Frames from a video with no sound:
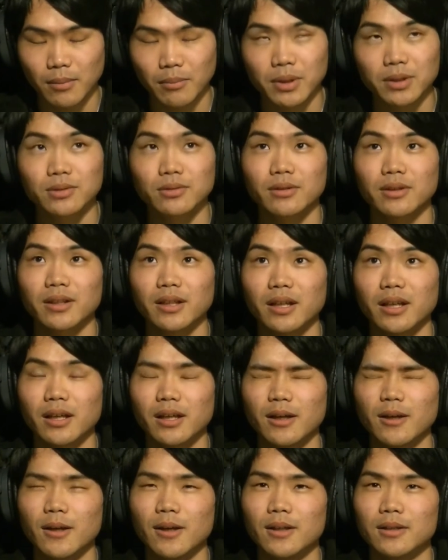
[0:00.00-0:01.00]
まあ、それ
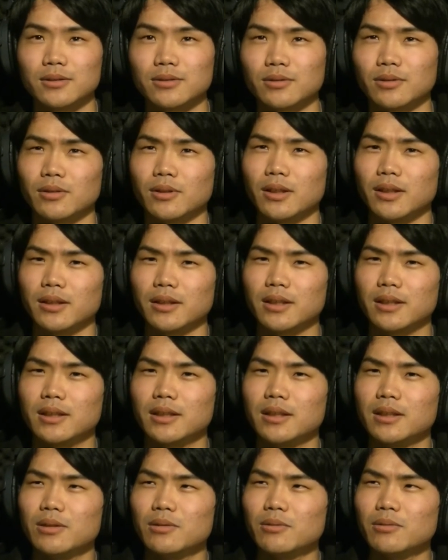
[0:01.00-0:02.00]
でちょっと
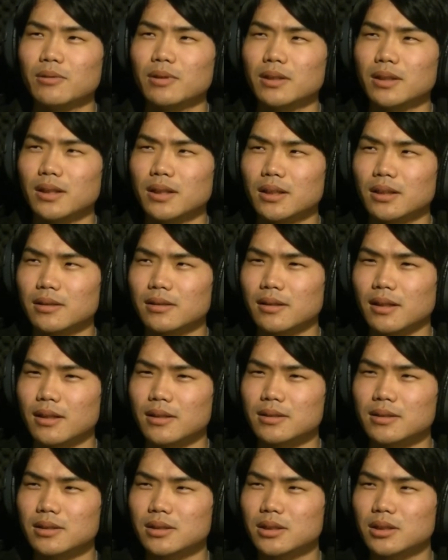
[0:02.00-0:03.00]
気弱な
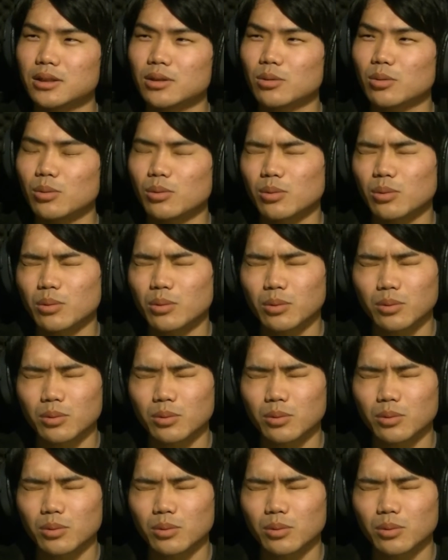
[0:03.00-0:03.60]
男子高